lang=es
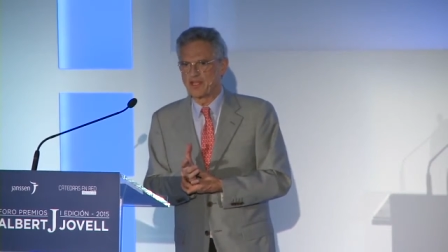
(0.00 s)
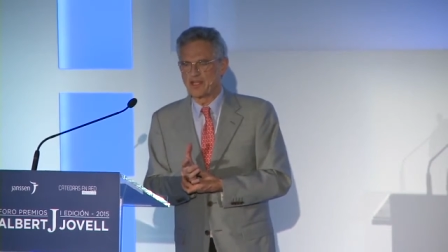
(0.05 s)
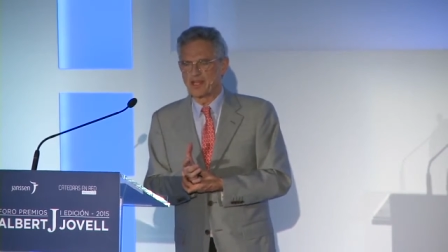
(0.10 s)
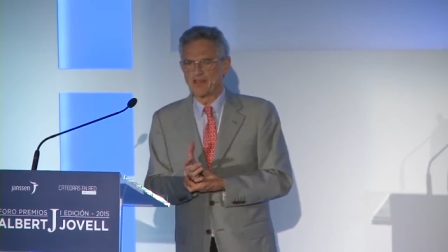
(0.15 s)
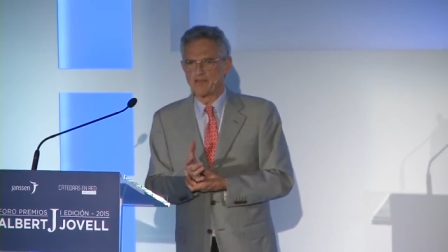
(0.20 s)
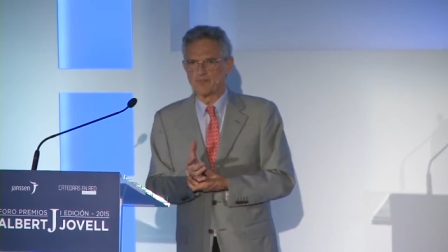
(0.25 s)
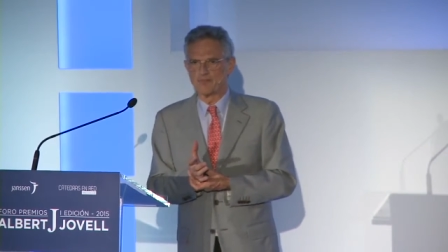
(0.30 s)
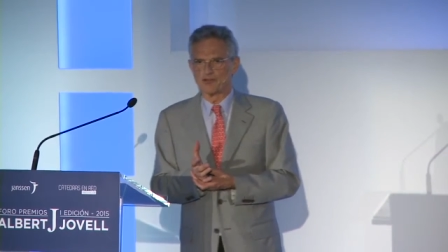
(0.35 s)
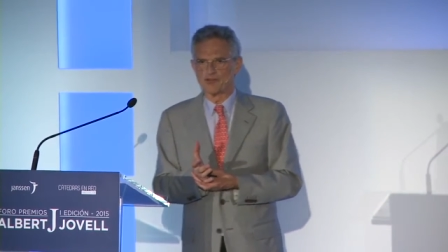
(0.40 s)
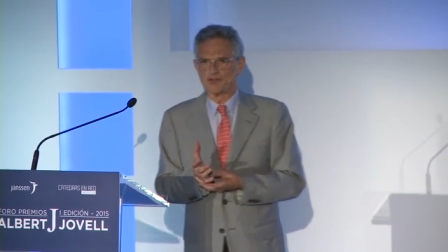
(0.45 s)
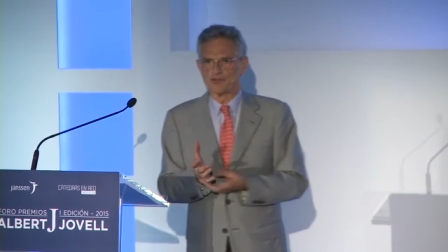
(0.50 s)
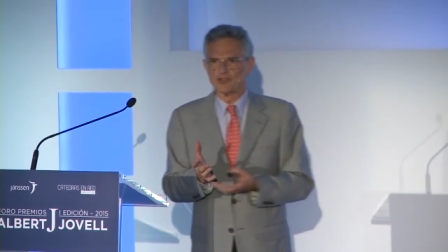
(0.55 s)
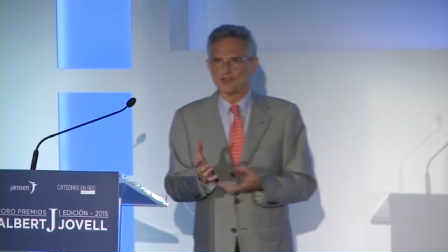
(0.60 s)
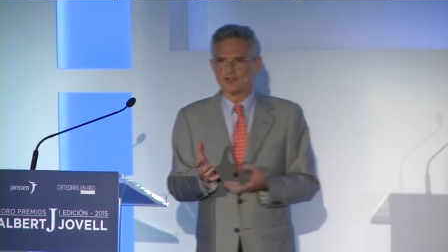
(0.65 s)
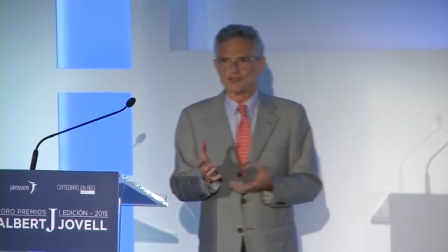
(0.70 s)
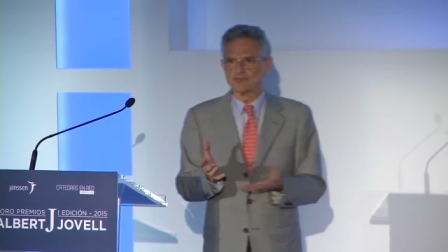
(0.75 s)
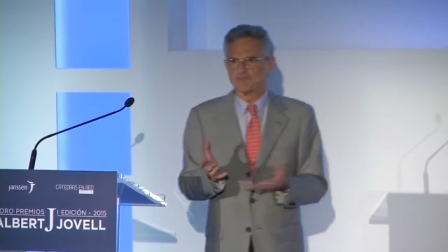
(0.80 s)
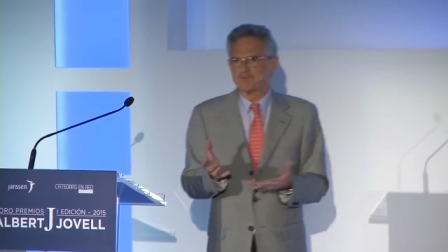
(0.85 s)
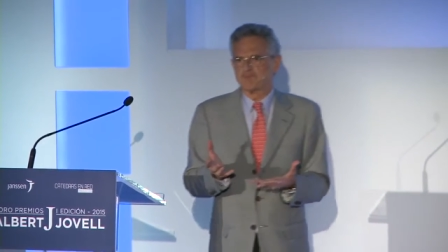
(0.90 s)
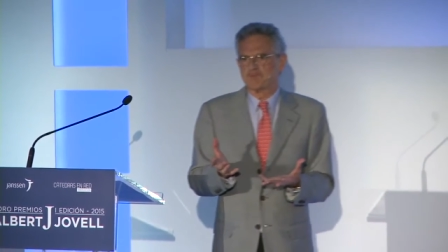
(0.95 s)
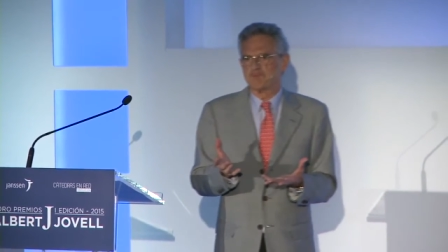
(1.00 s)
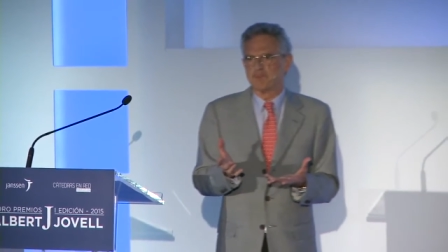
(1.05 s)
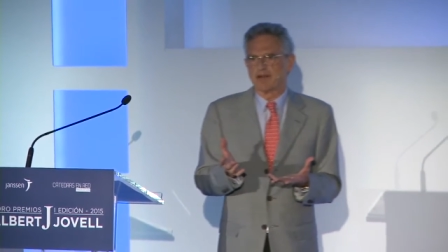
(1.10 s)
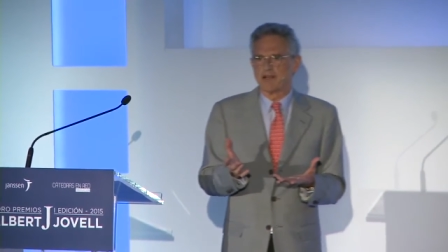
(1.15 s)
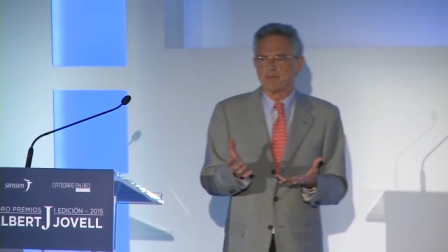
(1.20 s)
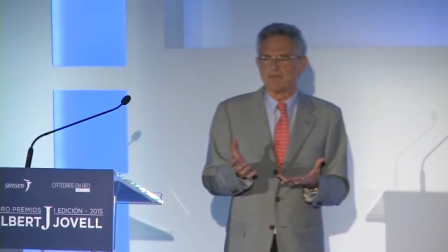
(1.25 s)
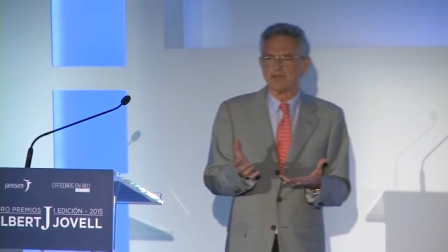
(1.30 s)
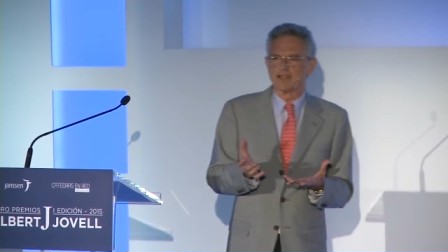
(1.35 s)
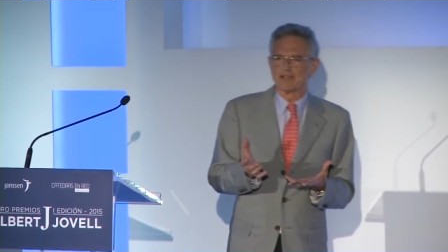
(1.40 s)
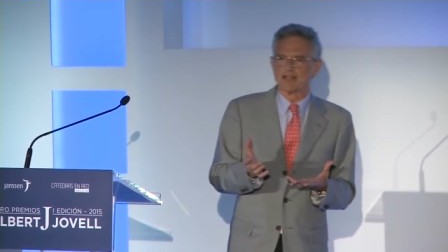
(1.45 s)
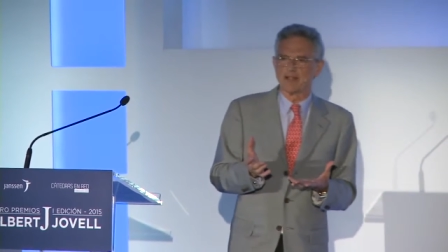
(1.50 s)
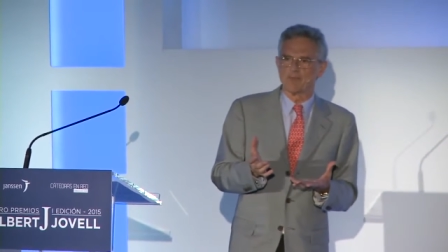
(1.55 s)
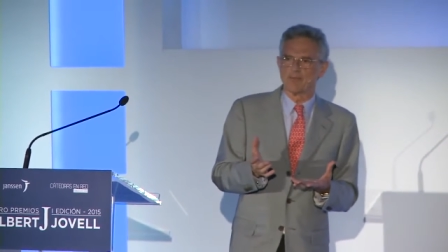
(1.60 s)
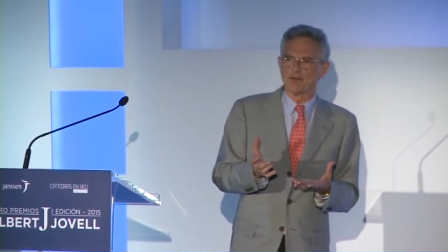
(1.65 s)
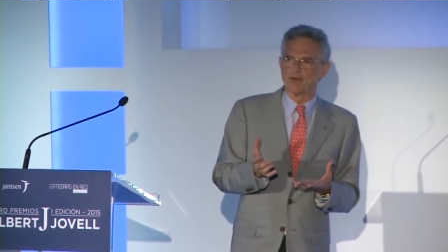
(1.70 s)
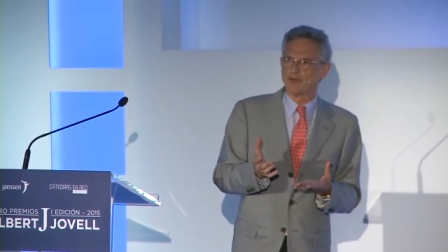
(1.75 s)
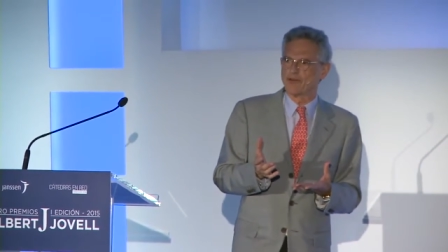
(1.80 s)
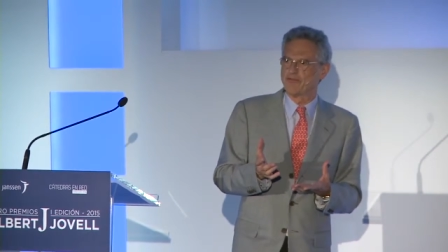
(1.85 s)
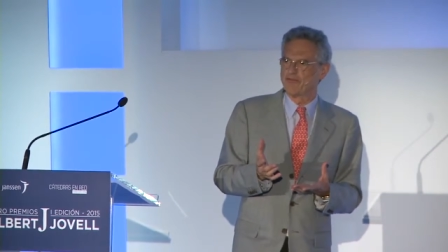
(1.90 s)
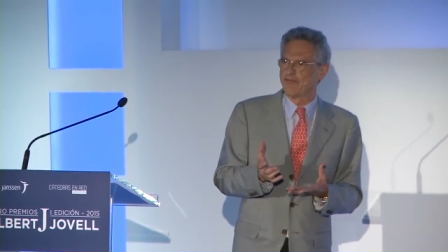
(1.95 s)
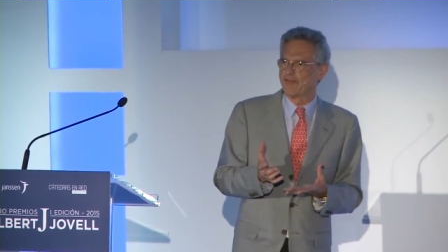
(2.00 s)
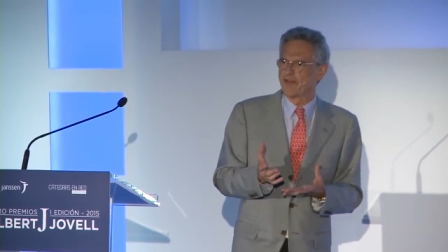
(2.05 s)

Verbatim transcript: La depresión es, para mí es la peor